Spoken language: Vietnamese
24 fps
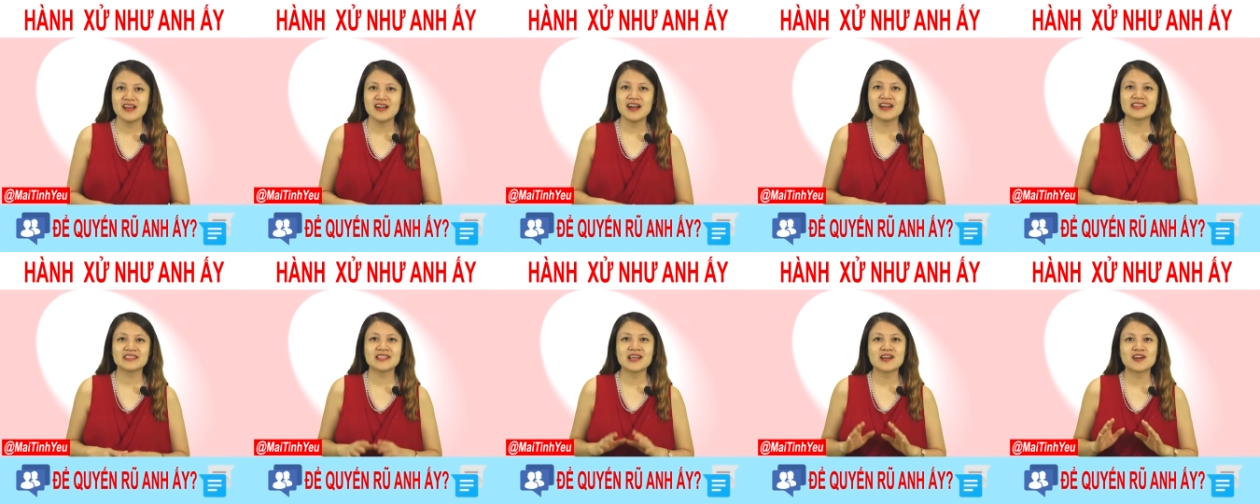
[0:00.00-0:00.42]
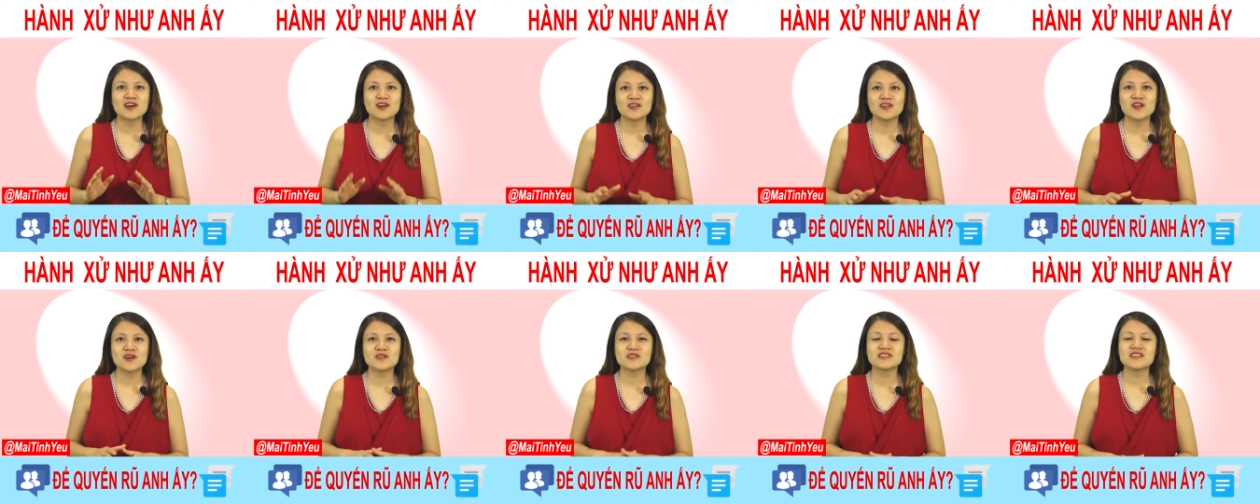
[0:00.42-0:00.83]
Anh ta
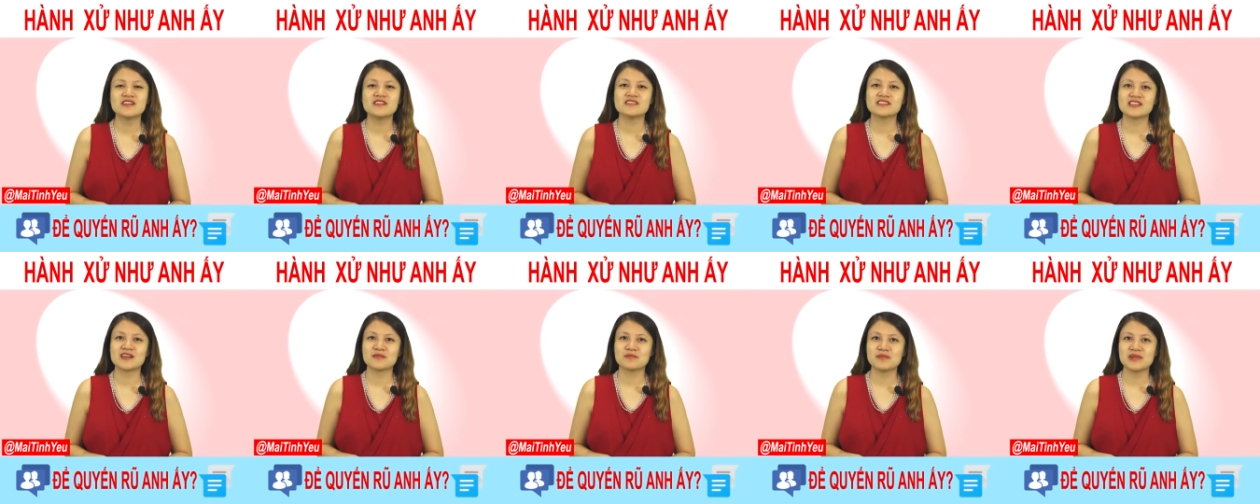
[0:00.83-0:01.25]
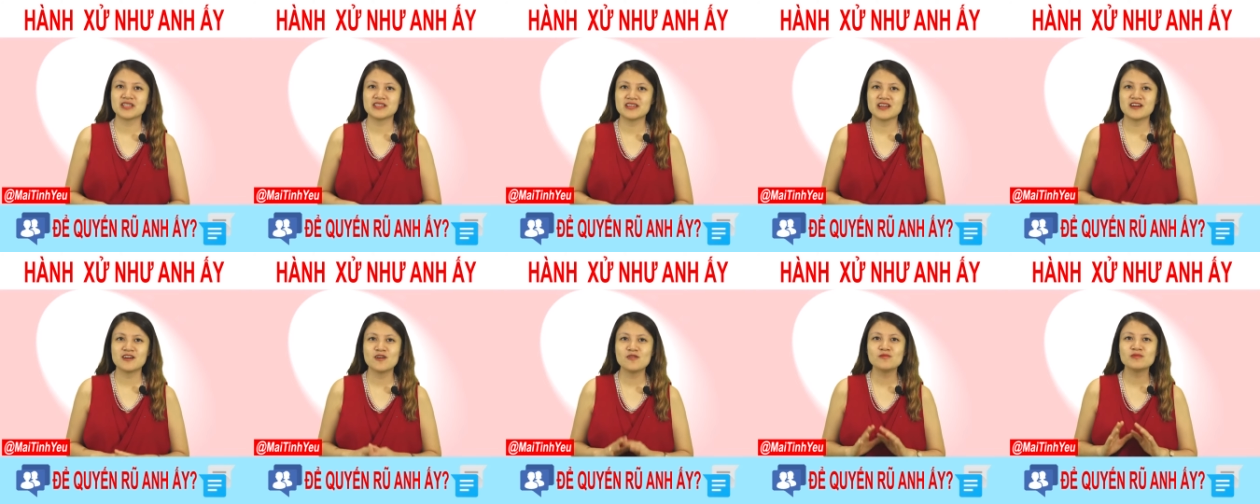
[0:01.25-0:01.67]
còn lo sợ rằng mình
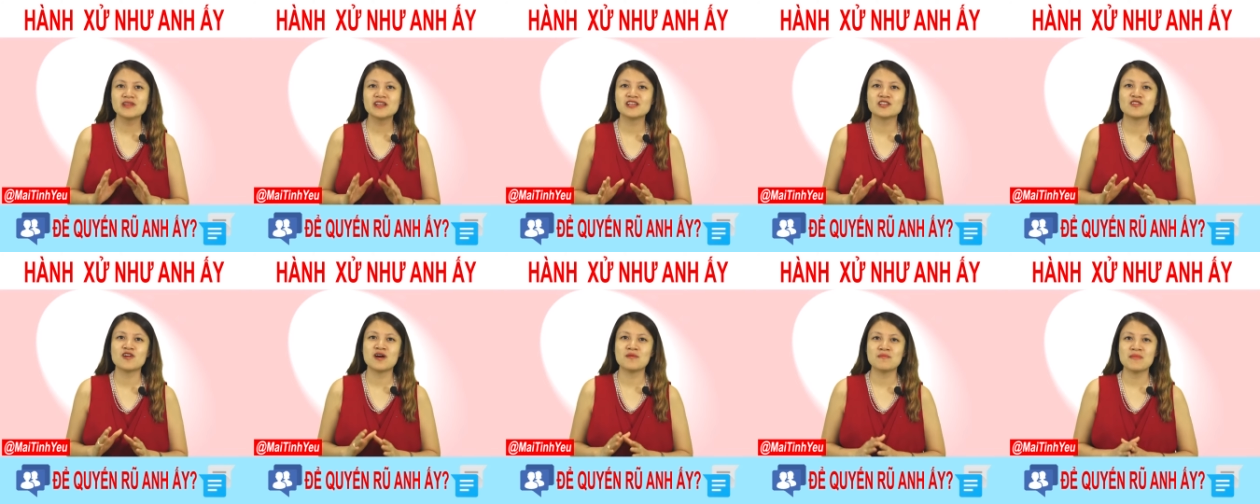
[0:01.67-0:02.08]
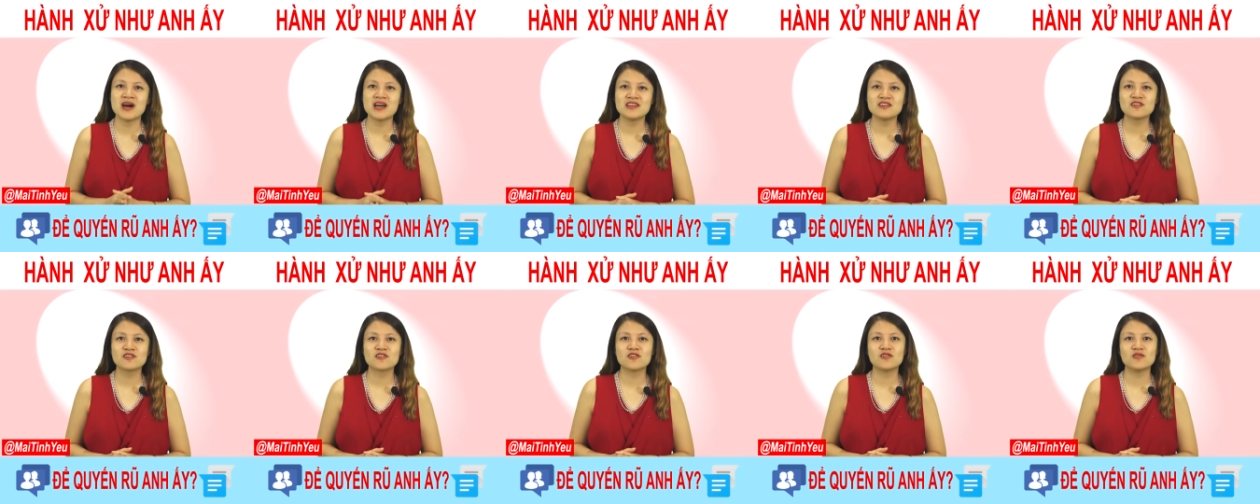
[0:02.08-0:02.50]
đã không thể thỏa
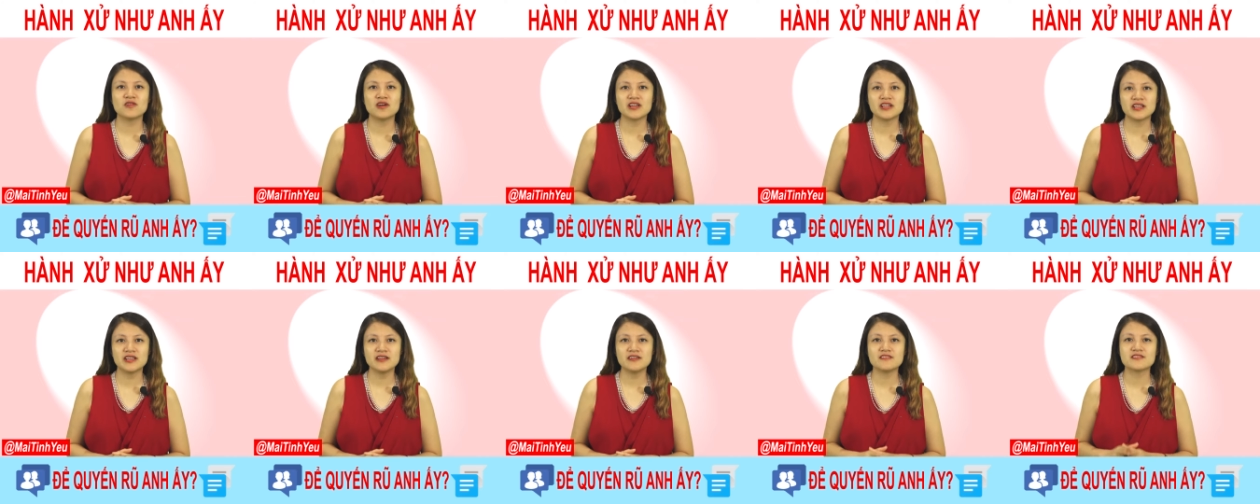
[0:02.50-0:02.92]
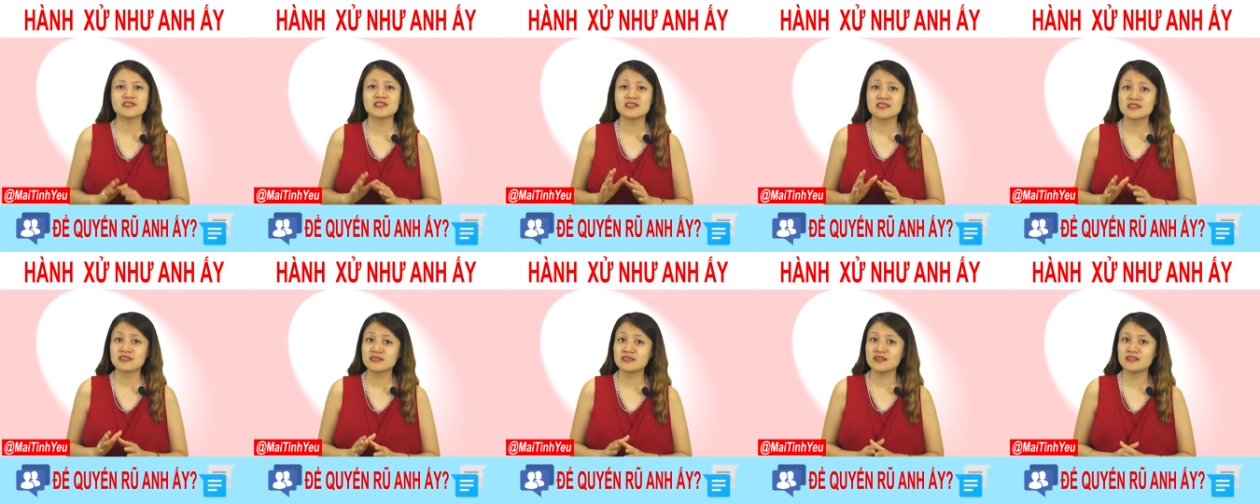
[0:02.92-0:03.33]
mãn được cô ấy ở
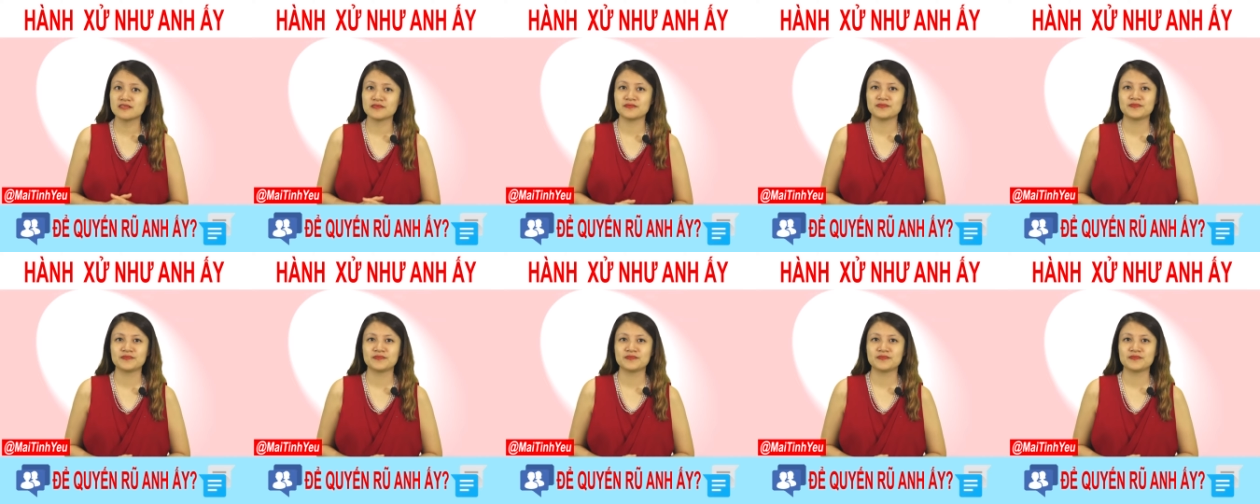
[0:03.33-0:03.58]
trên giường.